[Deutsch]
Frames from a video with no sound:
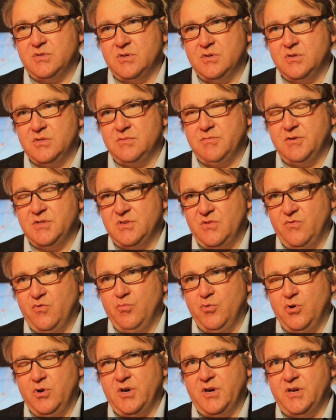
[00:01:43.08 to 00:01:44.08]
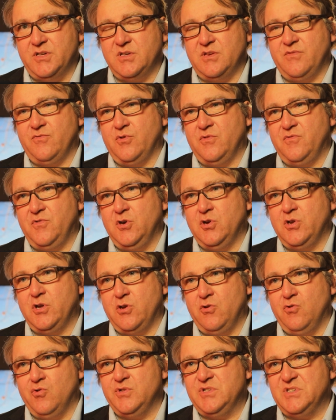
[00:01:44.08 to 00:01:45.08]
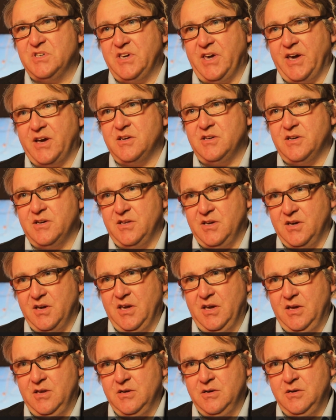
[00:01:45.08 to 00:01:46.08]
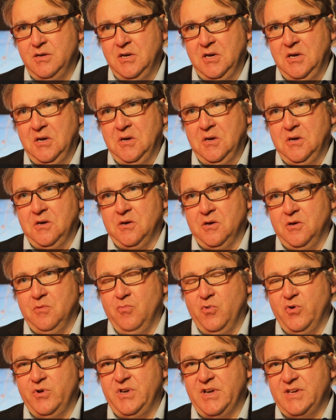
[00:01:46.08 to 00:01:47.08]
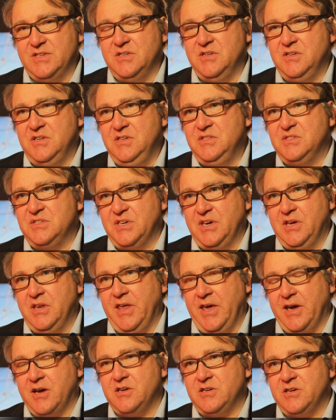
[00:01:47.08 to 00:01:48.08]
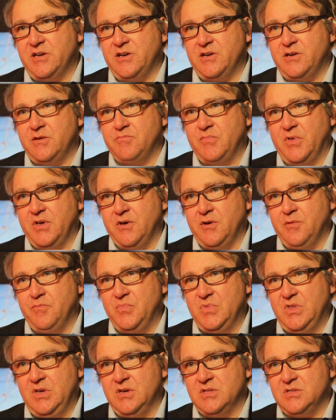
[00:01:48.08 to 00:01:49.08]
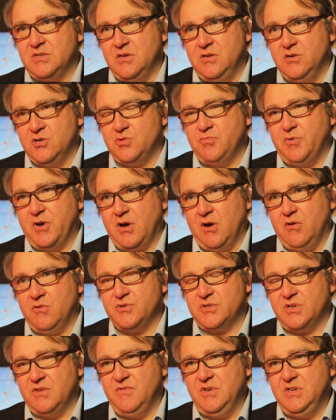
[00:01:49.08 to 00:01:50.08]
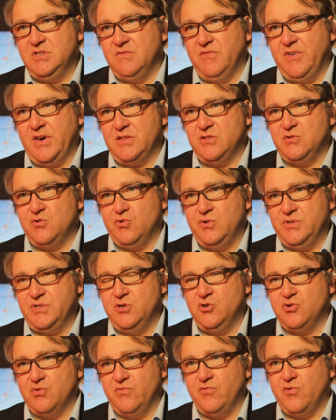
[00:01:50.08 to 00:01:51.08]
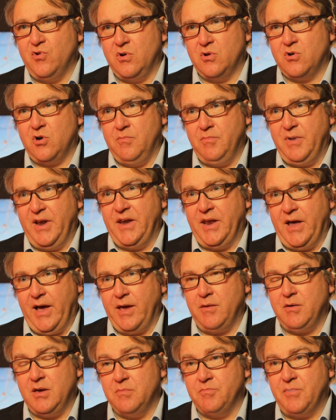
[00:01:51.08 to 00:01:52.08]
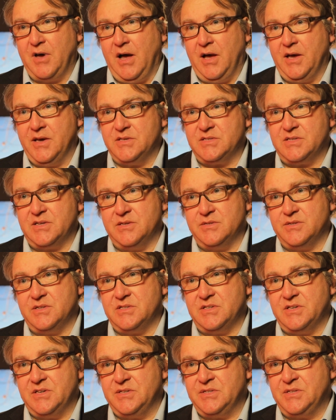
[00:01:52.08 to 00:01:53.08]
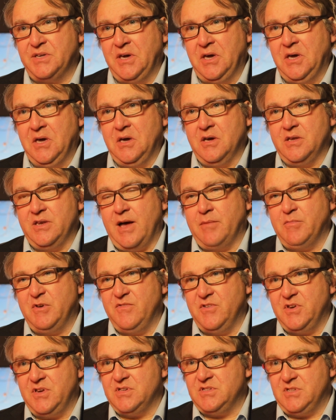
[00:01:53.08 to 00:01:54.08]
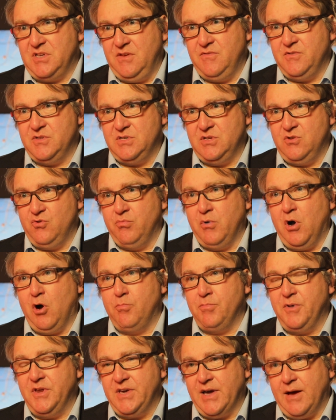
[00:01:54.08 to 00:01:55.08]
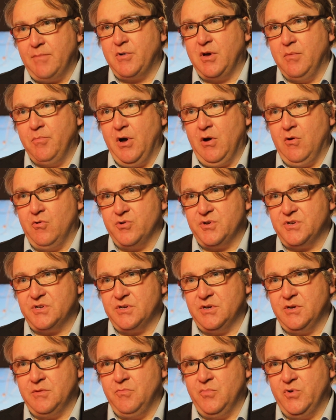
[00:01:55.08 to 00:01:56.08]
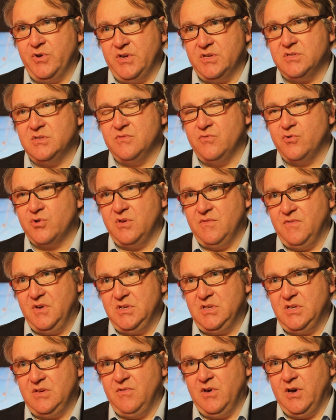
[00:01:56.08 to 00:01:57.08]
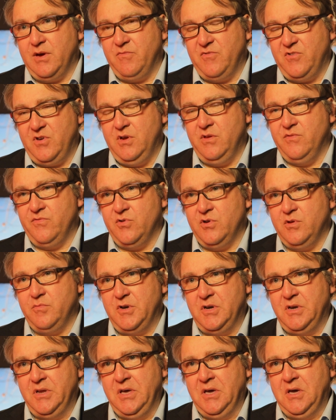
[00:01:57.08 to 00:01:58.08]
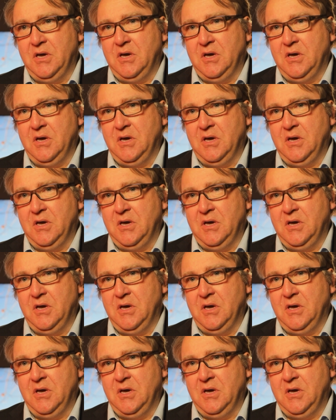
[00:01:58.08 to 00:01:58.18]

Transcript: 2035 äh, von 490 Hektar die Rede. Ähm, und da sind die 10 Hektar, ähm, die jetzt in Hirschberg ausgewiesen werden sollen, sind schon voll komplett eingepreist. Also das heißt, damit wird das Defizit überhaupt nicht abgebaut. Ähm, und das ist wirklich wichtig. Wir haben viele Firmen,